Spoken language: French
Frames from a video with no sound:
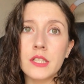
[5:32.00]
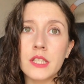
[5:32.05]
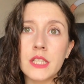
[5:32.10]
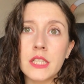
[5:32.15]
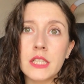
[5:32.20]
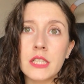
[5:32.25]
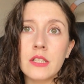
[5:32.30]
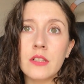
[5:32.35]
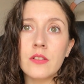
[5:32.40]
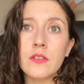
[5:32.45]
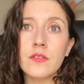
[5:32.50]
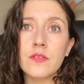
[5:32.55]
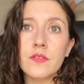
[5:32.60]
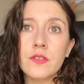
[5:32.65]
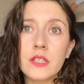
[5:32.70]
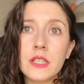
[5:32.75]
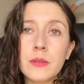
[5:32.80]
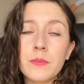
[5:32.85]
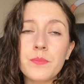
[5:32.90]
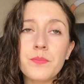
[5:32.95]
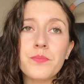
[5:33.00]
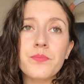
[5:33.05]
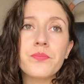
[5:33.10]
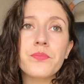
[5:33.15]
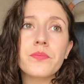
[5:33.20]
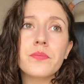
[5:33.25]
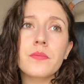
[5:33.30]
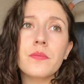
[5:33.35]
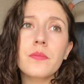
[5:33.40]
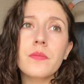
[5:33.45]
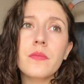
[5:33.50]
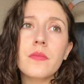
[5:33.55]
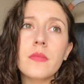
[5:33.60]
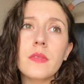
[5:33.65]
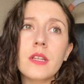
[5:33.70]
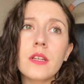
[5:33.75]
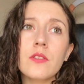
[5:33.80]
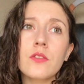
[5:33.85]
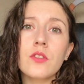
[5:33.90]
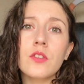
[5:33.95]
j'ai envie
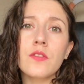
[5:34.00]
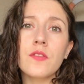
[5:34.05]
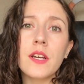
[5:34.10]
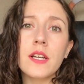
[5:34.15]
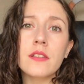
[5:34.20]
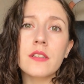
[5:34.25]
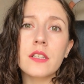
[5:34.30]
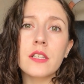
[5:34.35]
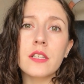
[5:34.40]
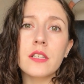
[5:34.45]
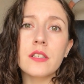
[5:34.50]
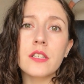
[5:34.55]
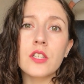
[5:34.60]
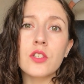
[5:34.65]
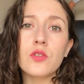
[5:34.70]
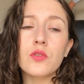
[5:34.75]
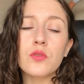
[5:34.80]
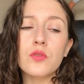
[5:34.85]
de faire des,